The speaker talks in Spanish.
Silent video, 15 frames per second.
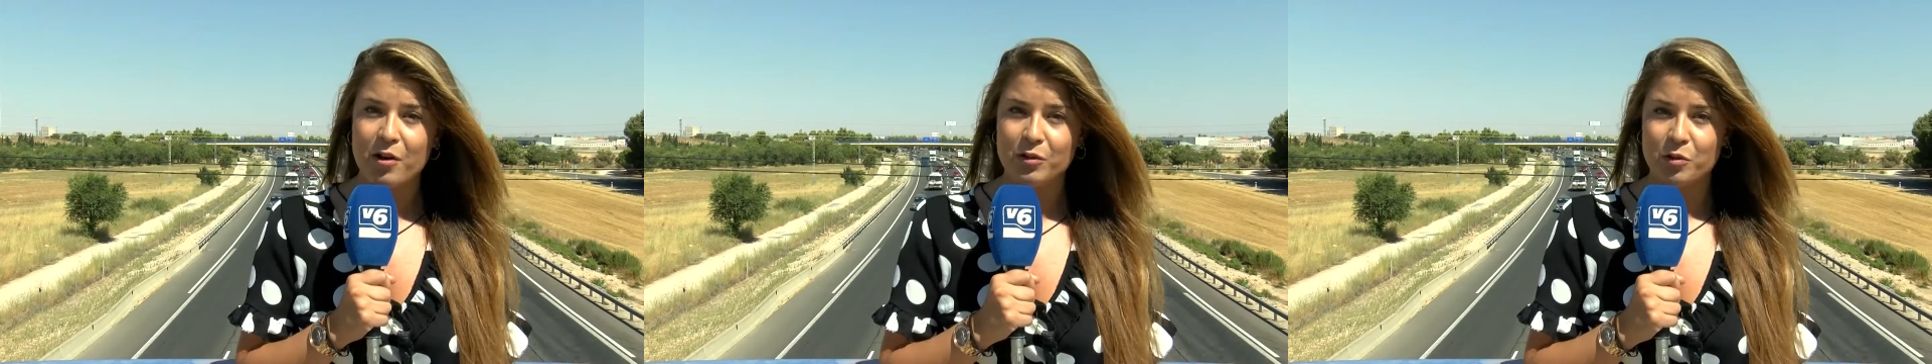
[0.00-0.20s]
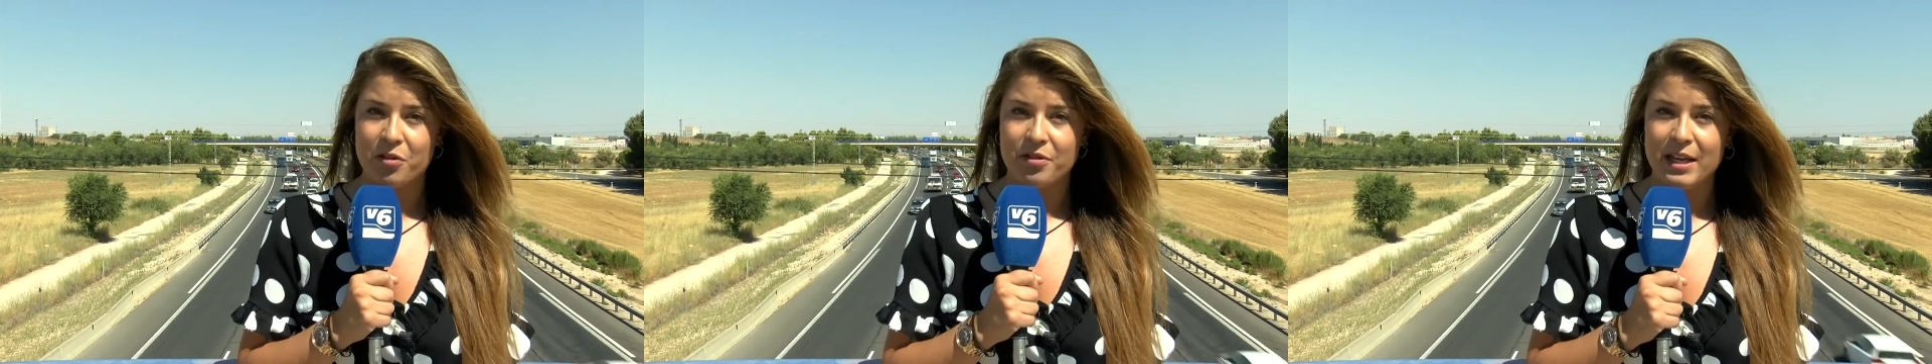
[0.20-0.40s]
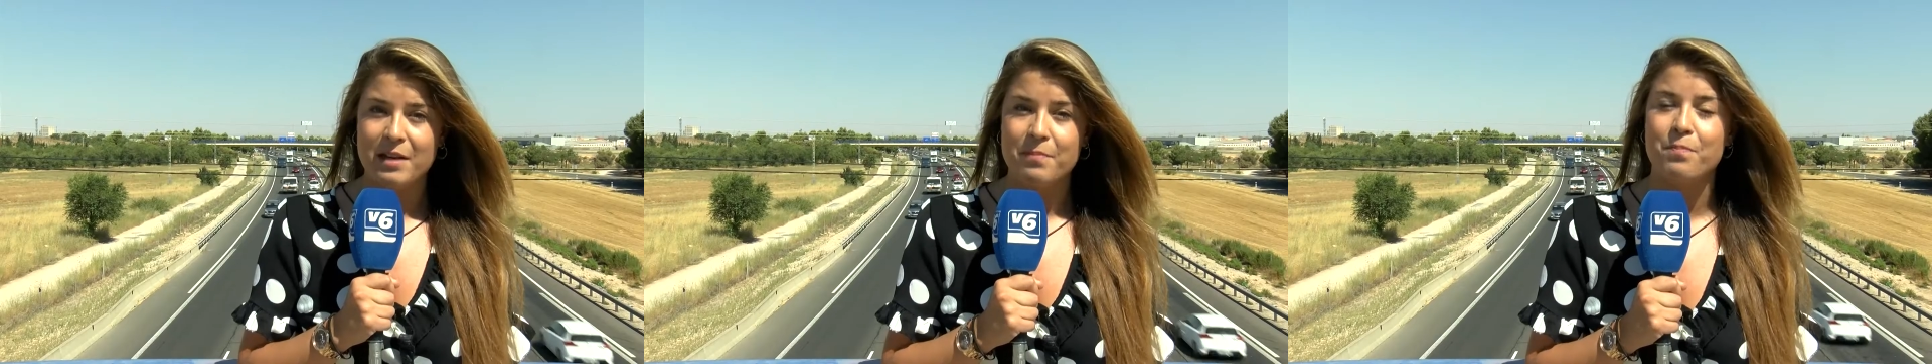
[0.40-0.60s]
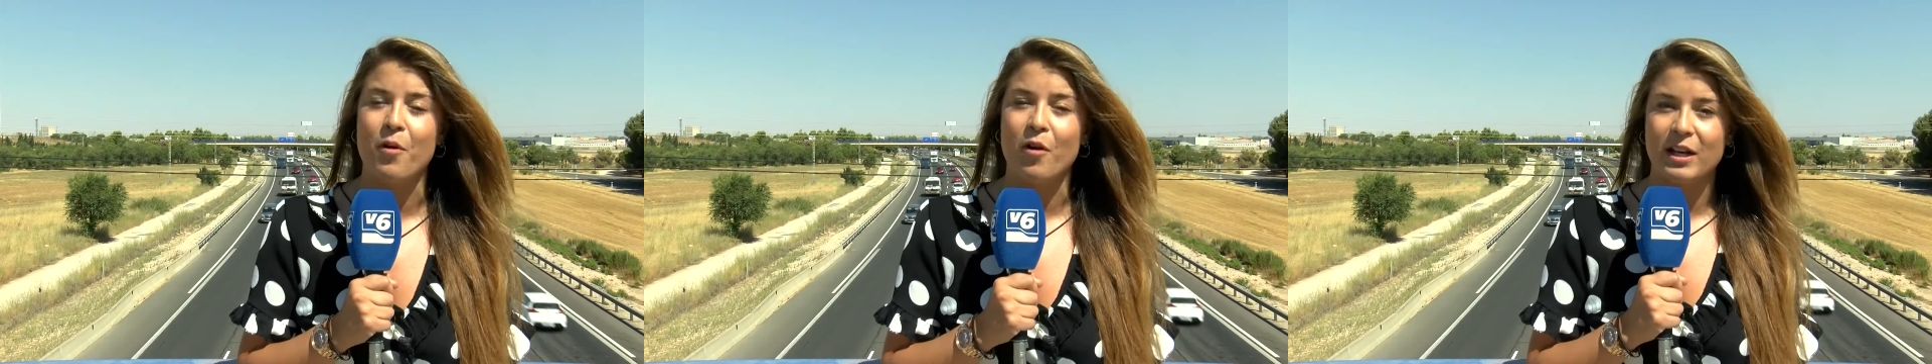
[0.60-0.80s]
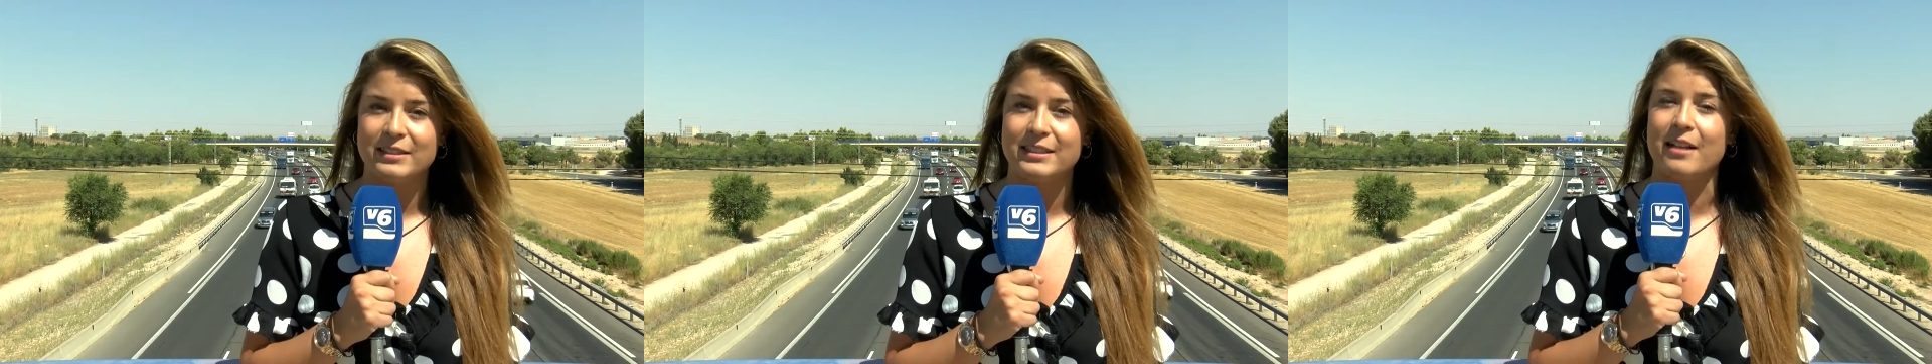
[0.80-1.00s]
conducir,
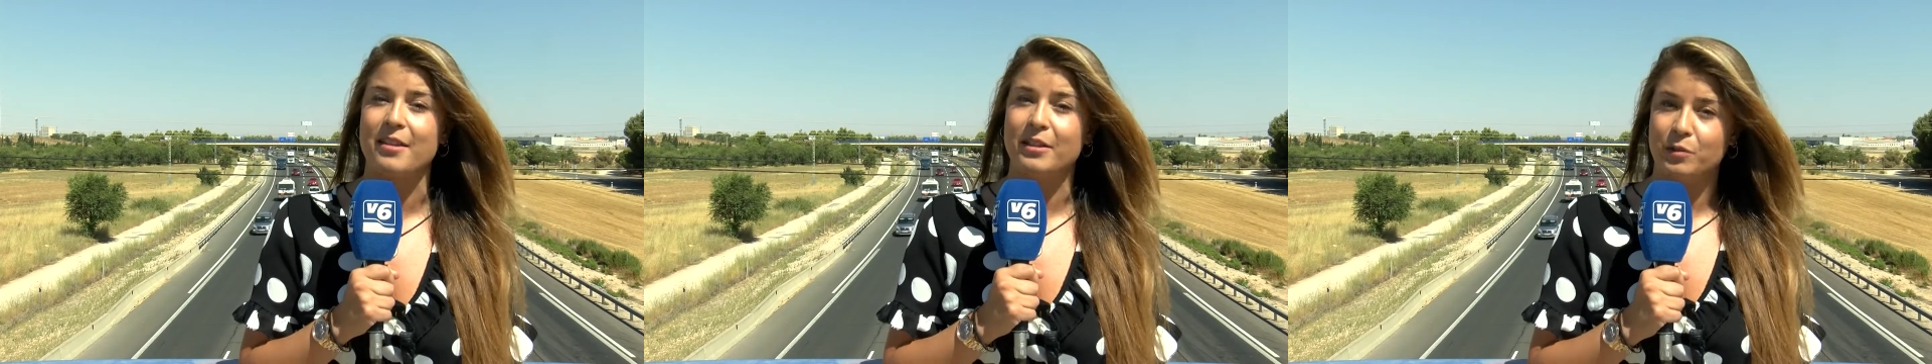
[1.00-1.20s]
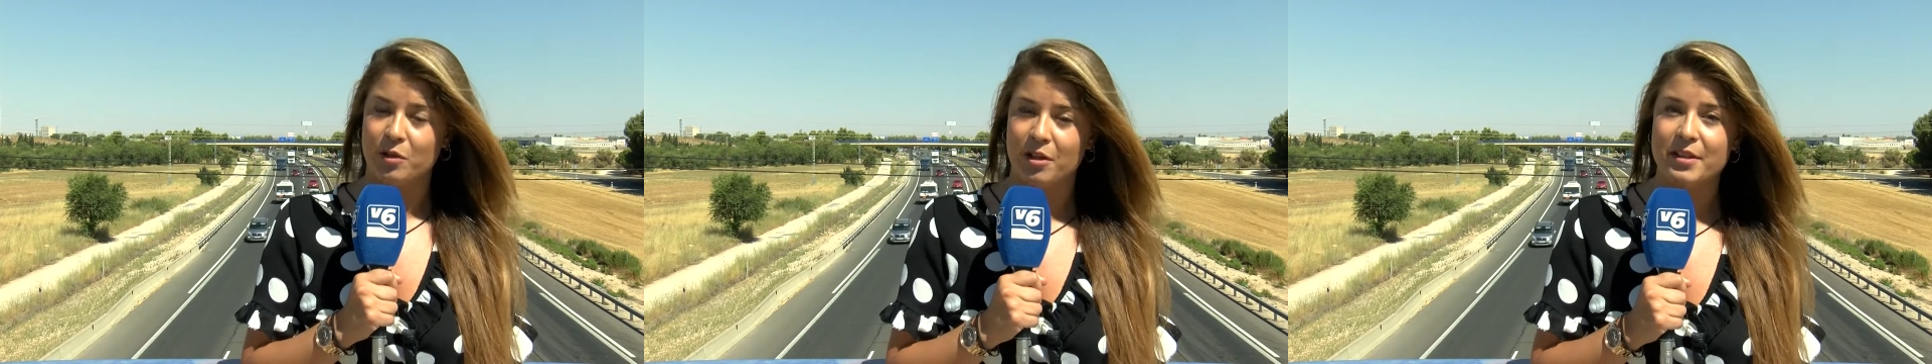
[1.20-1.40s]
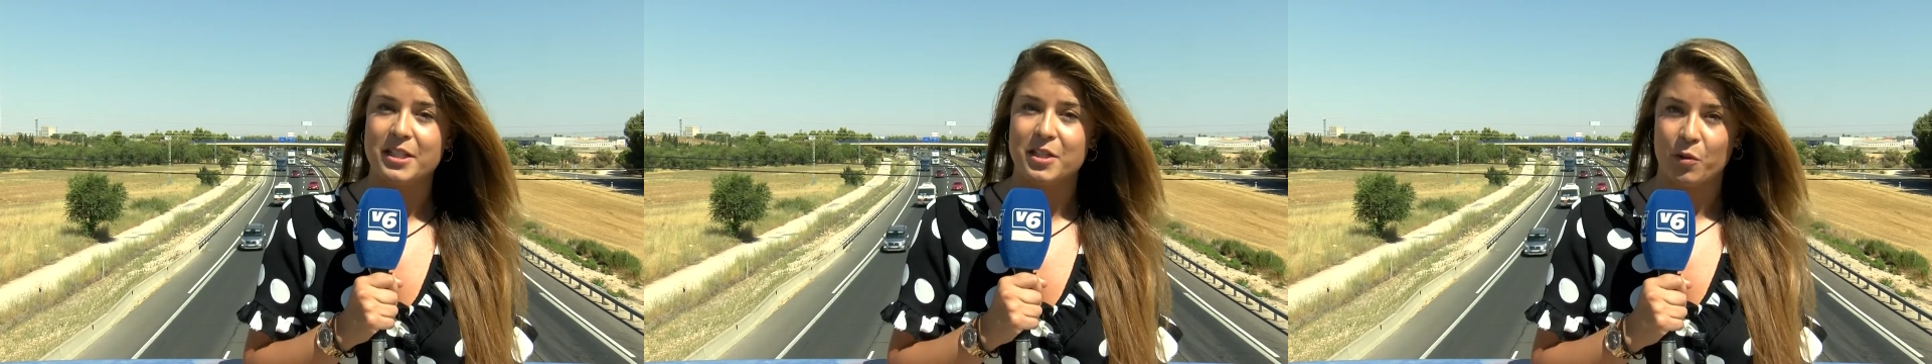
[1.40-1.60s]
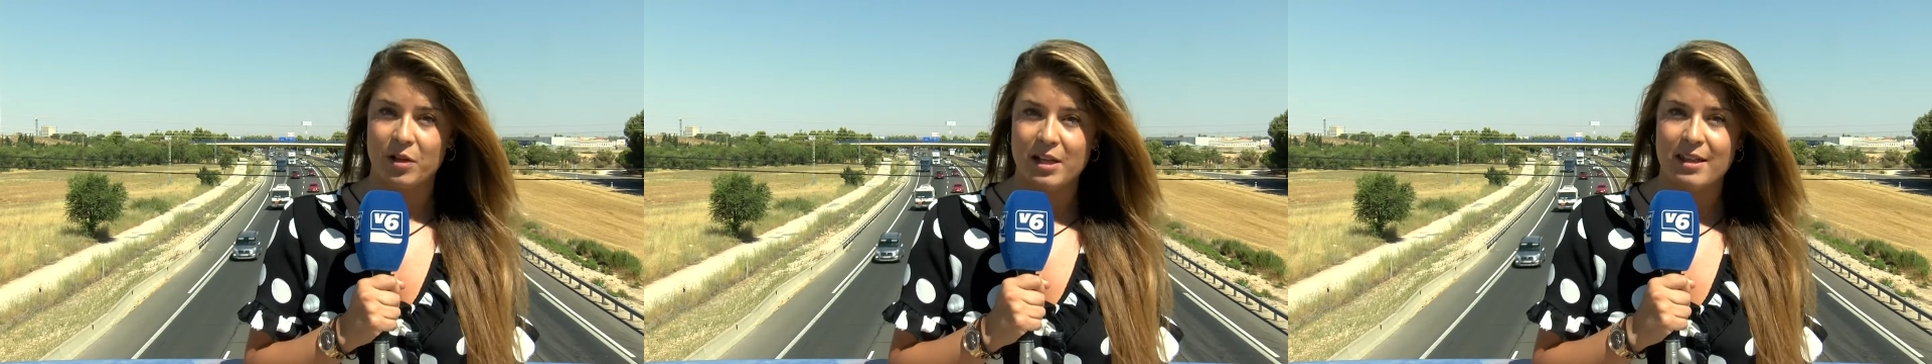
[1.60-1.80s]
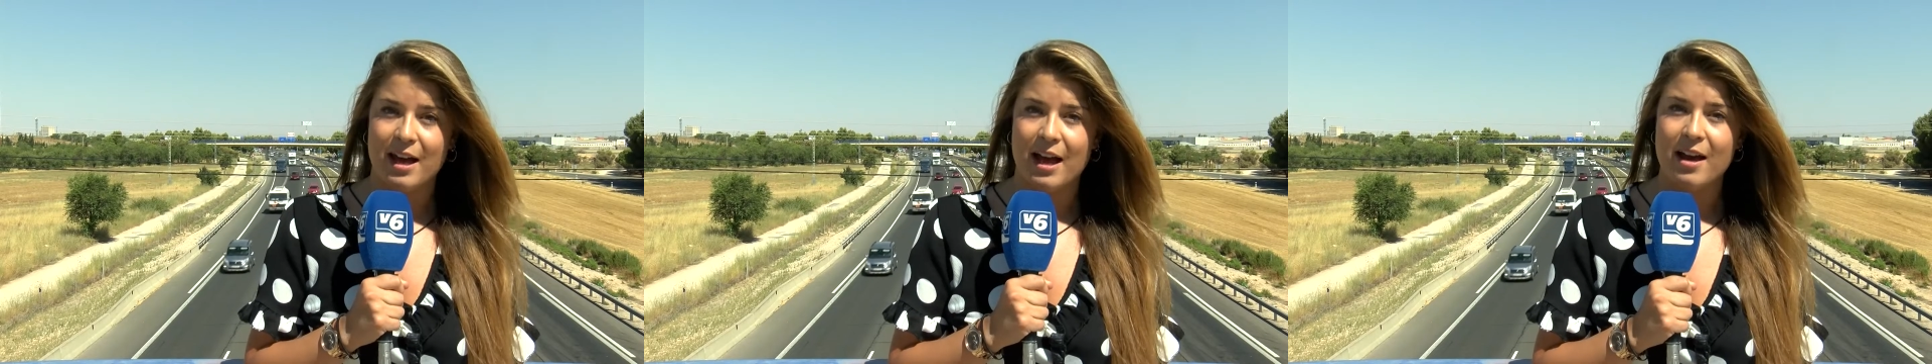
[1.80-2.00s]
pónganse el cinturón de
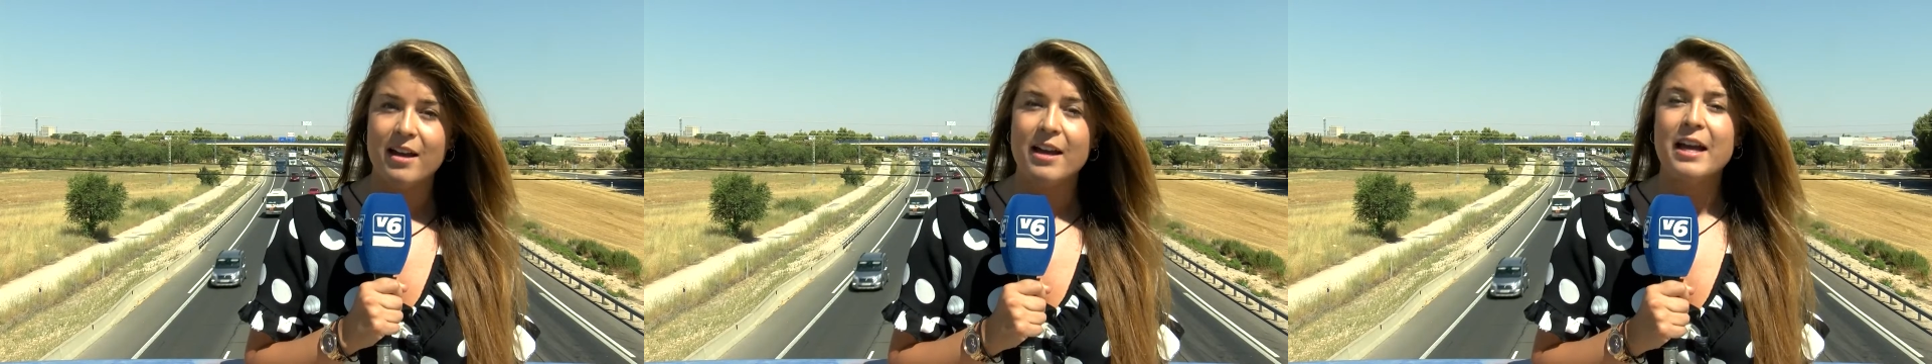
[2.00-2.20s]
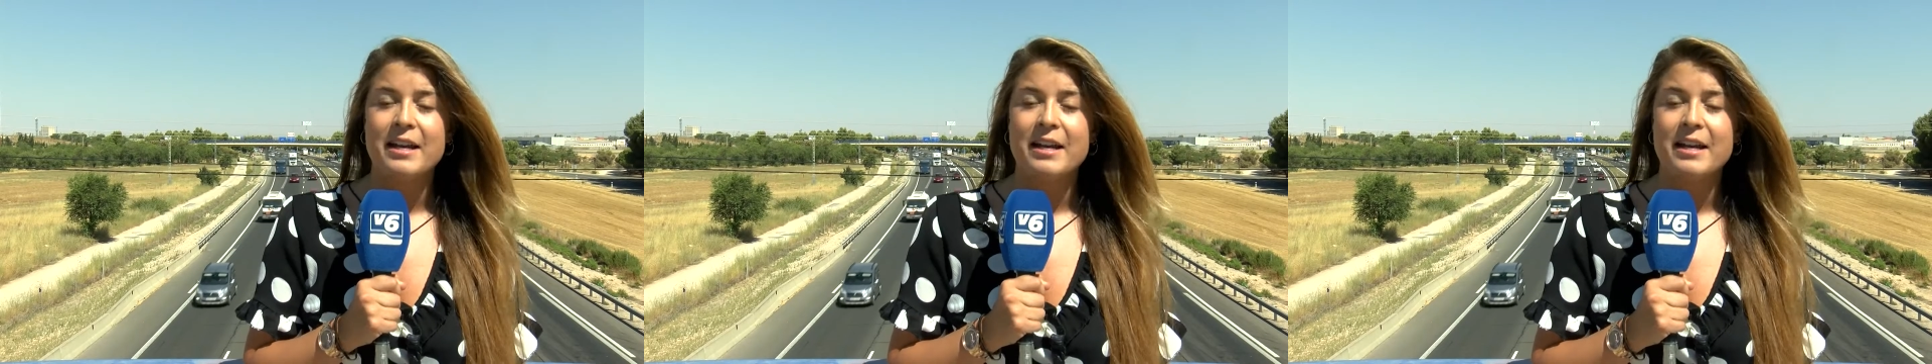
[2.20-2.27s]
seguridad,